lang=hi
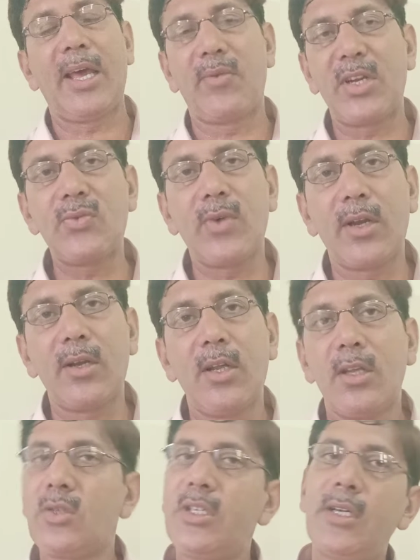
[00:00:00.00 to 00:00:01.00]
एवरेज वन
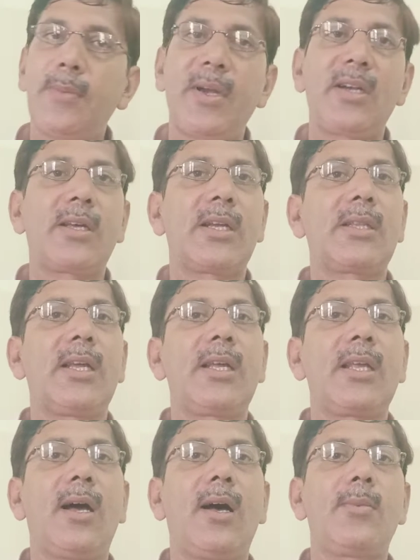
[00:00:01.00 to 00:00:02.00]
ये डिपेंड करता है
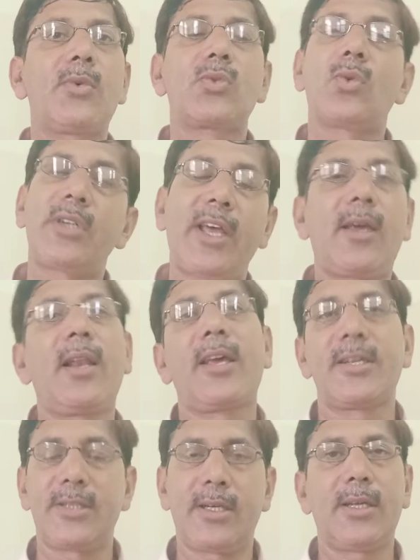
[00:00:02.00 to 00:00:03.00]
कि आप उसको टैकल
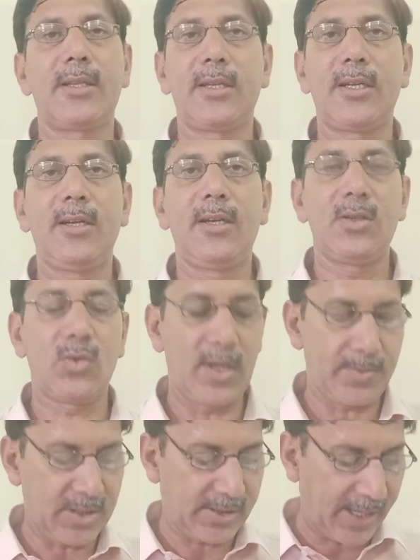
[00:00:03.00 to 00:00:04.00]
कैसे करते हैं तो
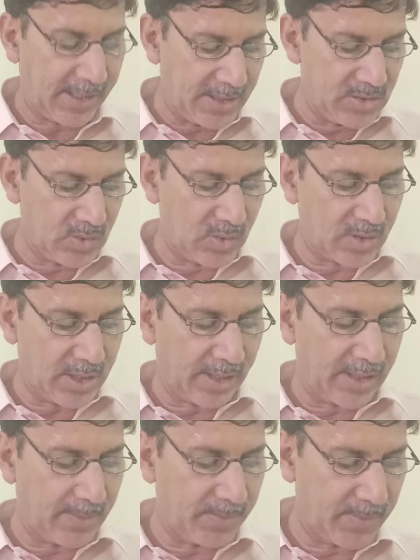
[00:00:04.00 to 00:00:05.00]
आपकी टैकल जो
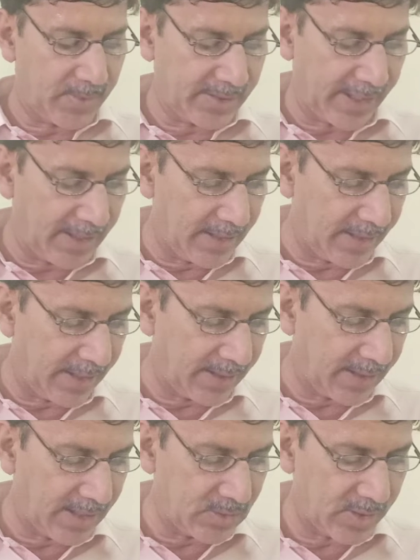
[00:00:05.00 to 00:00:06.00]
करने का पेपर टैकल करने
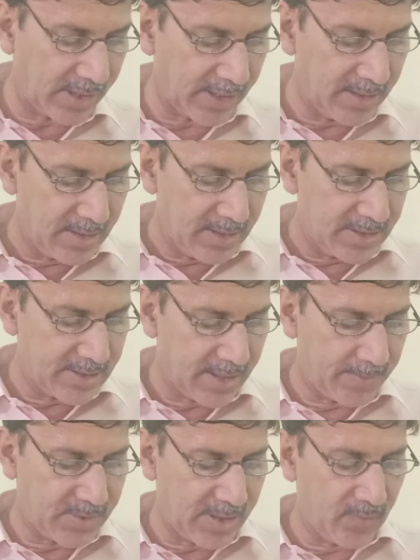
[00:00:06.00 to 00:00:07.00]
का जो है
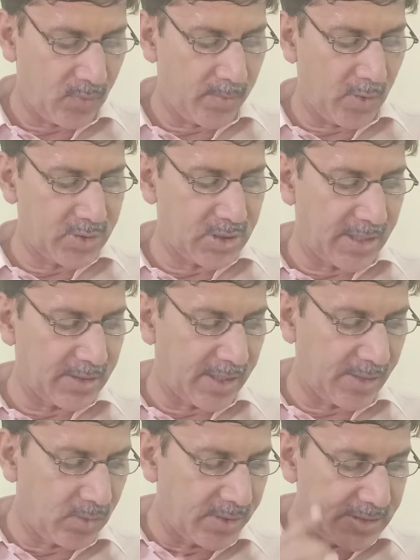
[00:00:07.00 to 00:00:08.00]
सबता वो बहुत
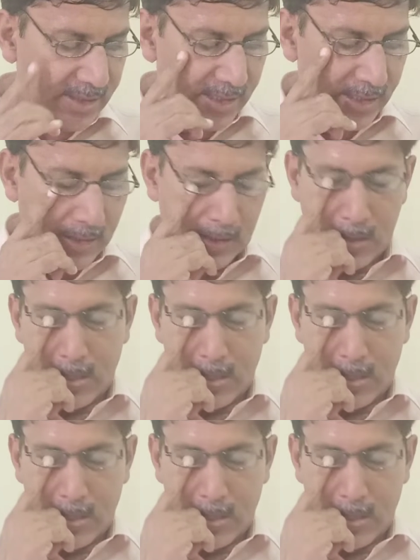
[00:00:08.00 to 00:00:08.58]
शानदार होना चाहिए